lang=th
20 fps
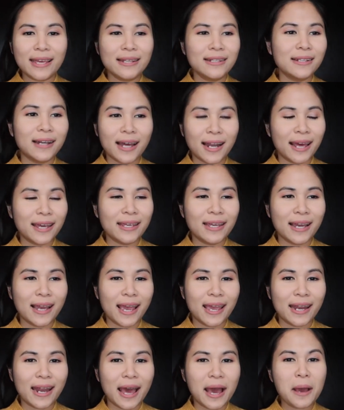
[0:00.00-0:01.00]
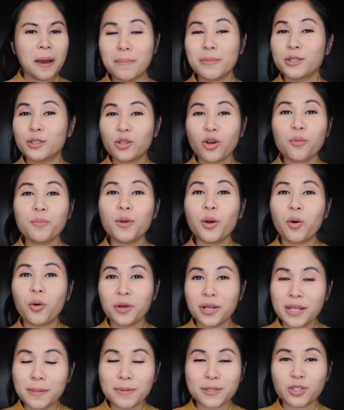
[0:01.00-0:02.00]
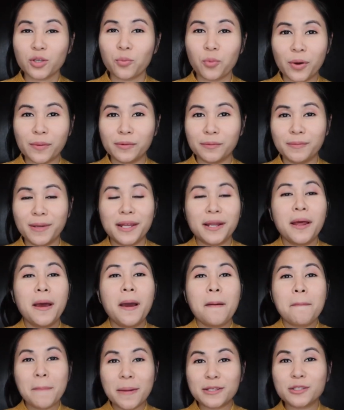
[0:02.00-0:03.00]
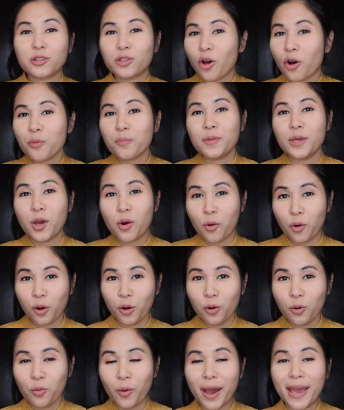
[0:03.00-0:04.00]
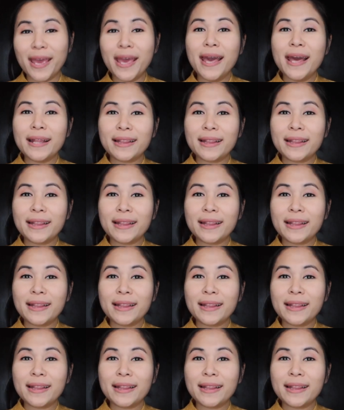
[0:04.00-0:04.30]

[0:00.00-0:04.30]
หรืออะไรยังไงนะมันจะต้องมีคนที่ประสบความสำเร็จ มันจะต้องมีคนรวย